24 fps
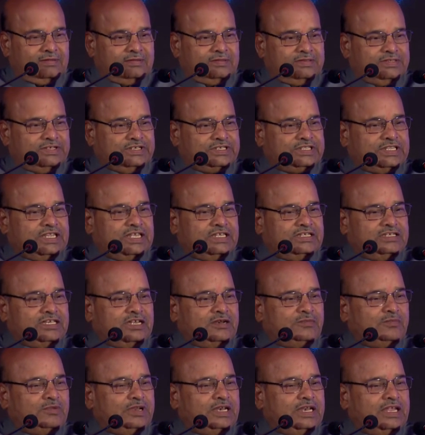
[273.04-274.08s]
जिसने
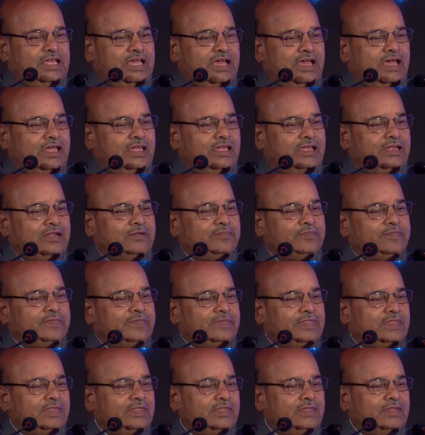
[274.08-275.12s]
जन्म लिया है
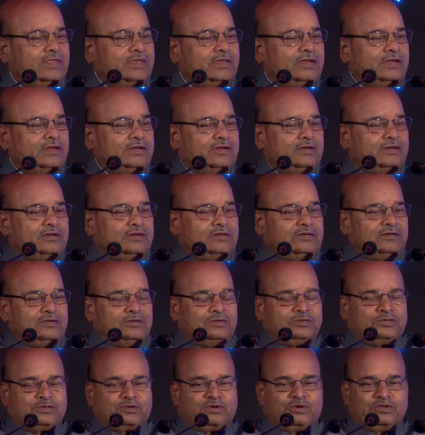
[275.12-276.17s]

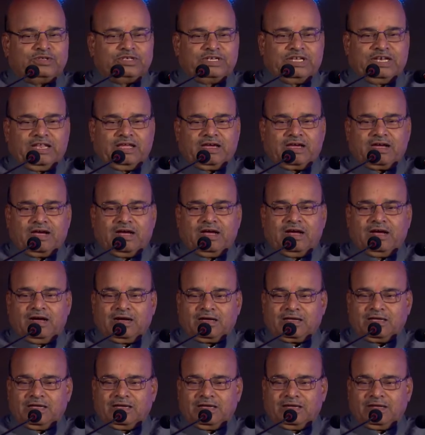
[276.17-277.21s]
उसको जीने का
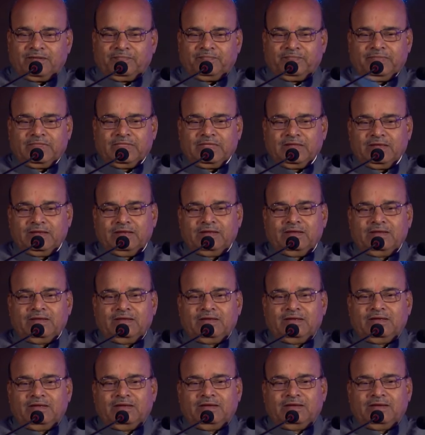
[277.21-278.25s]
हक है
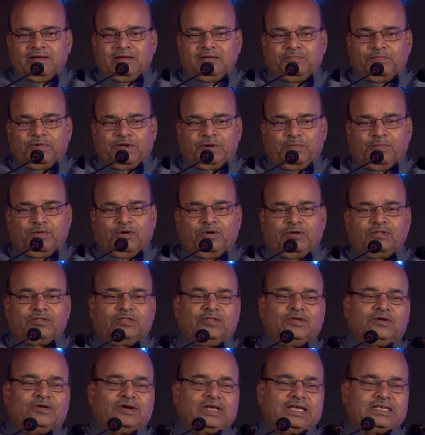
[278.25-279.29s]
पर बहुत
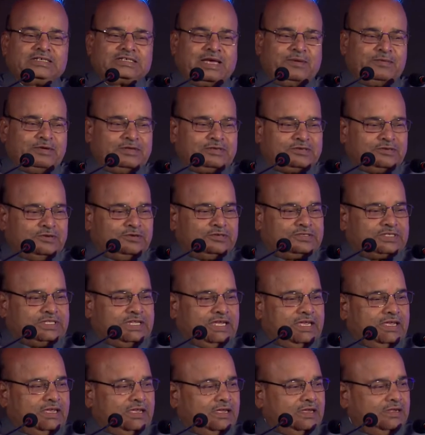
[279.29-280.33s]
लोग ऐसा भी सोचते
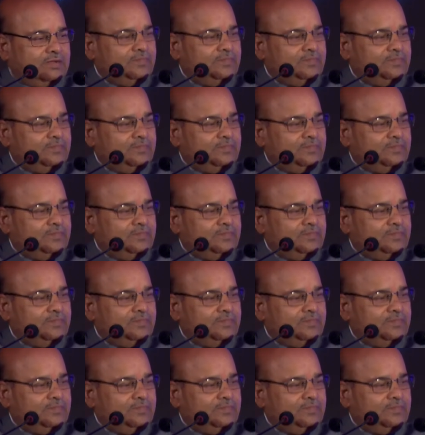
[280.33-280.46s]
हैं